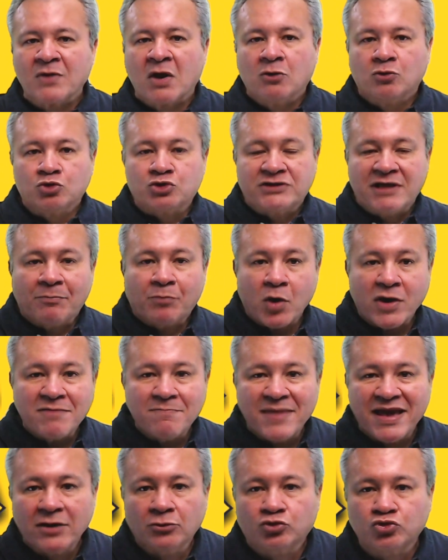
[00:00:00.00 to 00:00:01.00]
Os
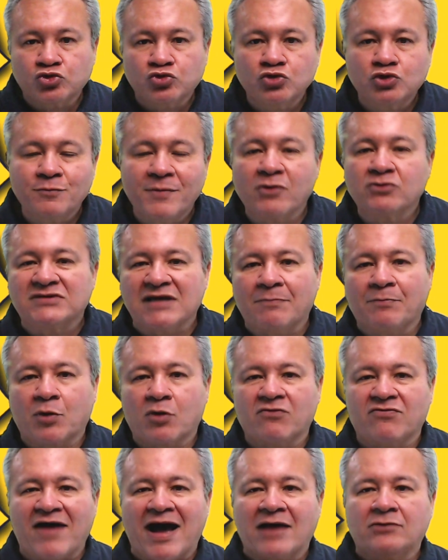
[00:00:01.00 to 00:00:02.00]
depoimentos dos meus
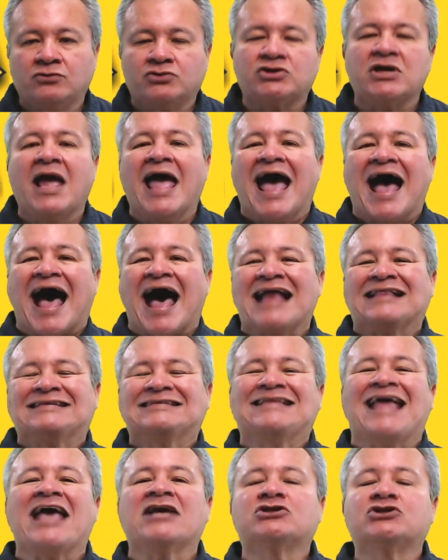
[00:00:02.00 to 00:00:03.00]
aprovados
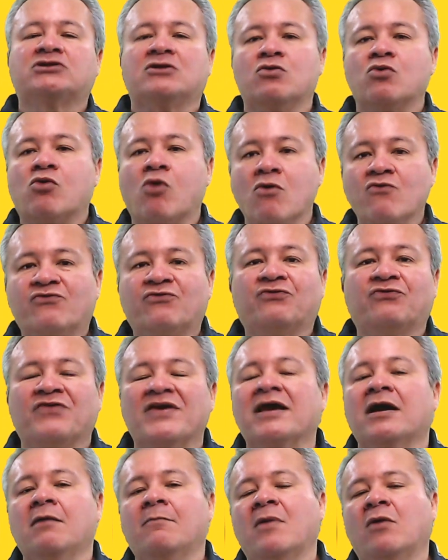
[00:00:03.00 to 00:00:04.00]
atestam,
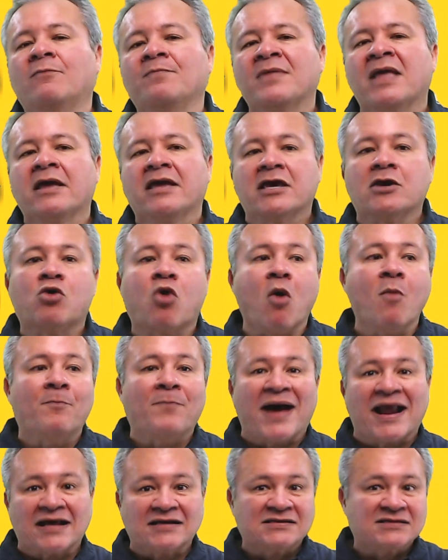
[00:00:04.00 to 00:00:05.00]
confirmam, em
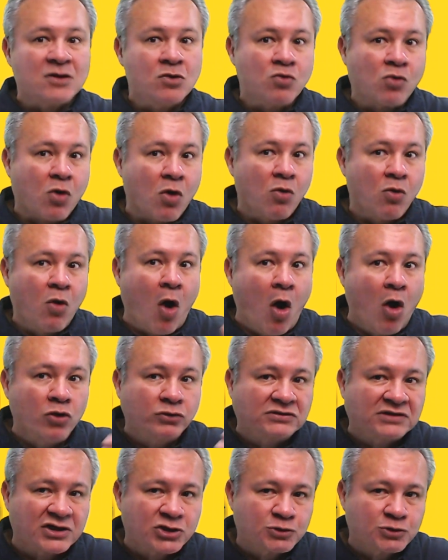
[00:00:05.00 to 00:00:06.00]
comparação com outras